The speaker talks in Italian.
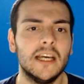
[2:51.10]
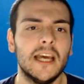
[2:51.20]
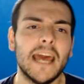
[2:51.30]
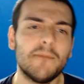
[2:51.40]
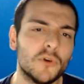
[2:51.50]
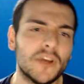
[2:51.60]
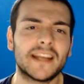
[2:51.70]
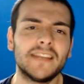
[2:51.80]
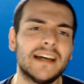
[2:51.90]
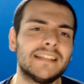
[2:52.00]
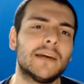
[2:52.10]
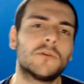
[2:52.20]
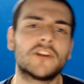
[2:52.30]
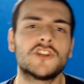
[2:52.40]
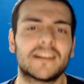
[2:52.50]
e poi arrivati a
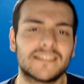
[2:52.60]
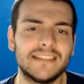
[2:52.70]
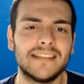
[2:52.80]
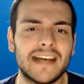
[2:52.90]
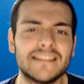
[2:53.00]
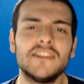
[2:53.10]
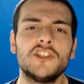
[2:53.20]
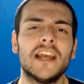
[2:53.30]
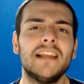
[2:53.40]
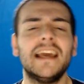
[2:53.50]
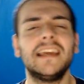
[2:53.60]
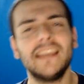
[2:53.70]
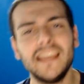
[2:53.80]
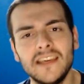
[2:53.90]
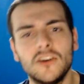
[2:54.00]
una certa età si sceglie
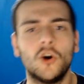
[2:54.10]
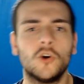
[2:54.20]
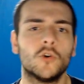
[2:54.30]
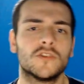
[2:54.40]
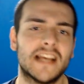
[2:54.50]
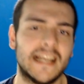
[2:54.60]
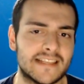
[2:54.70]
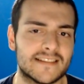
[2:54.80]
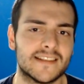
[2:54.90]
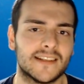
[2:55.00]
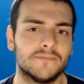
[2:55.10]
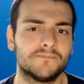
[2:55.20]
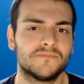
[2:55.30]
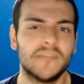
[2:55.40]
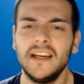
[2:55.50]
chi o cosa essere.
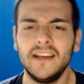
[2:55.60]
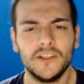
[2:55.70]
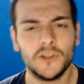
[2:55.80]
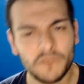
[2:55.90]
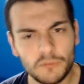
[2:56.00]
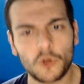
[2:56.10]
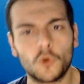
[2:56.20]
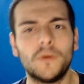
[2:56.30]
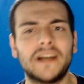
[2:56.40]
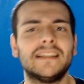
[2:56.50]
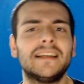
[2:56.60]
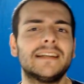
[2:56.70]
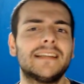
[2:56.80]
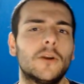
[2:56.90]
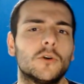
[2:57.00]
Non vi preoccupate, il
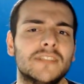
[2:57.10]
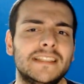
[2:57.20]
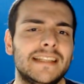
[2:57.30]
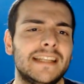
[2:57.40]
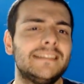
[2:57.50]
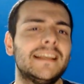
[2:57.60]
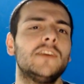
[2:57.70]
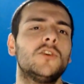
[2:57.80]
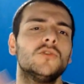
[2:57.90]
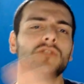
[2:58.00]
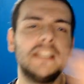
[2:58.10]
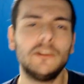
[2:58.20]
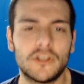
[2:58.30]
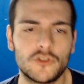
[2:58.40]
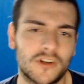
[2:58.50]
catalogo dei diritti è in
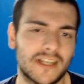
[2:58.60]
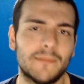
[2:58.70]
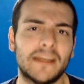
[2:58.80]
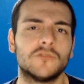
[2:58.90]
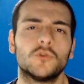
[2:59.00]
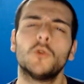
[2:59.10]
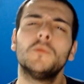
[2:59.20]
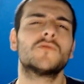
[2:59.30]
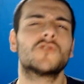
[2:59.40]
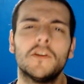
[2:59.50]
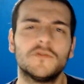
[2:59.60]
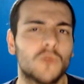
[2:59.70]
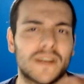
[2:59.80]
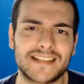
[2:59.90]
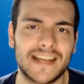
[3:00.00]
continuo aggiornamento, come un
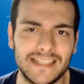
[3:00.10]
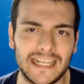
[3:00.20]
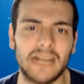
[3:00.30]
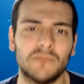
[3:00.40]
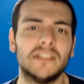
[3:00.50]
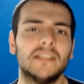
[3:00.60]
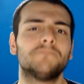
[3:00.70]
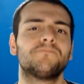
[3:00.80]
software scaricabile.